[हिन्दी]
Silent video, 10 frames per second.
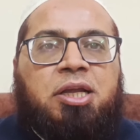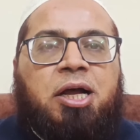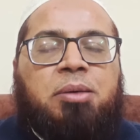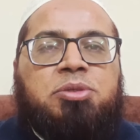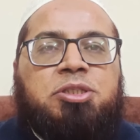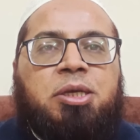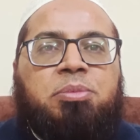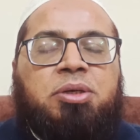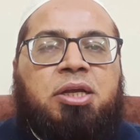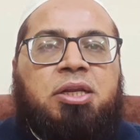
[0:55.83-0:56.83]
ये हम
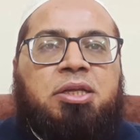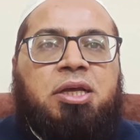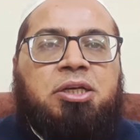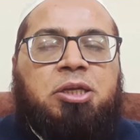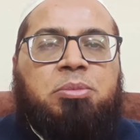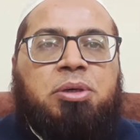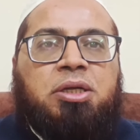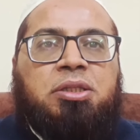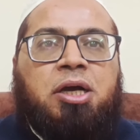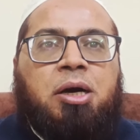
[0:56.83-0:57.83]
सब के लिए
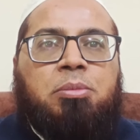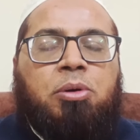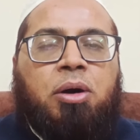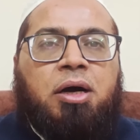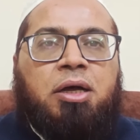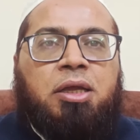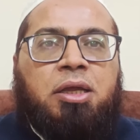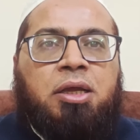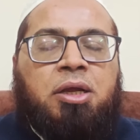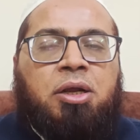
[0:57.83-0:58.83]
इबरत का मौका
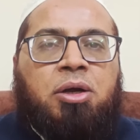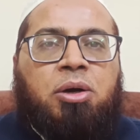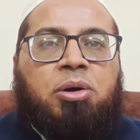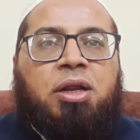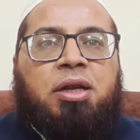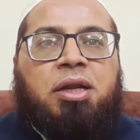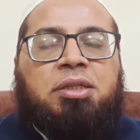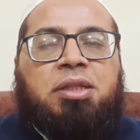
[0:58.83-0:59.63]
है और अल्लाह